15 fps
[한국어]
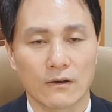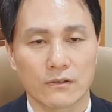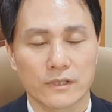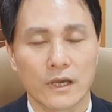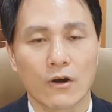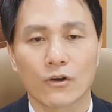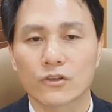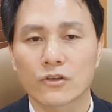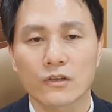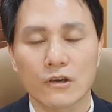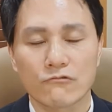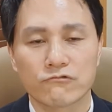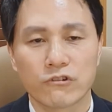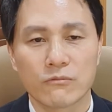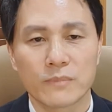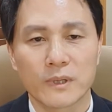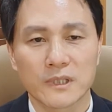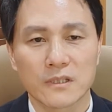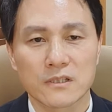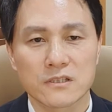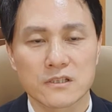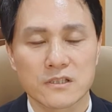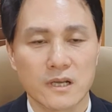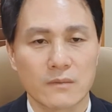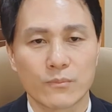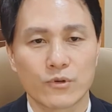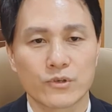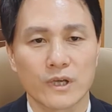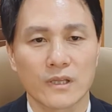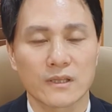내가 어떻게 구원받았는지잘
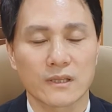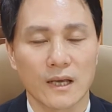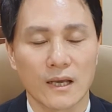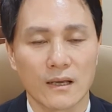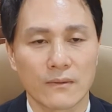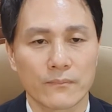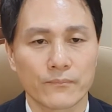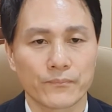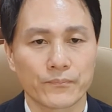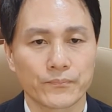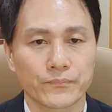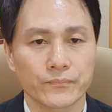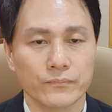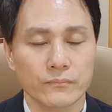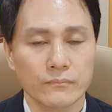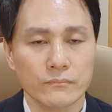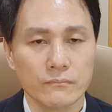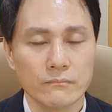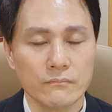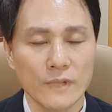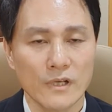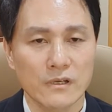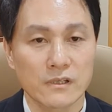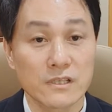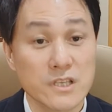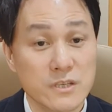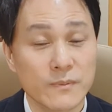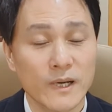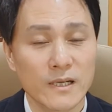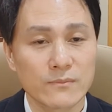모르겠다. 그런
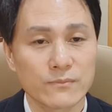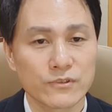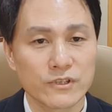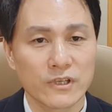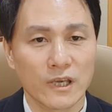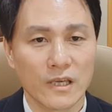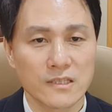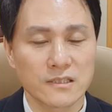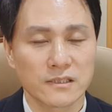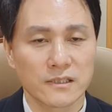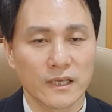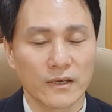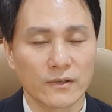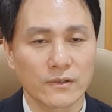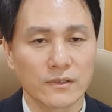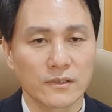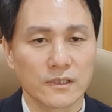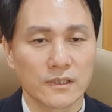의심하는 분들이 계시는데요.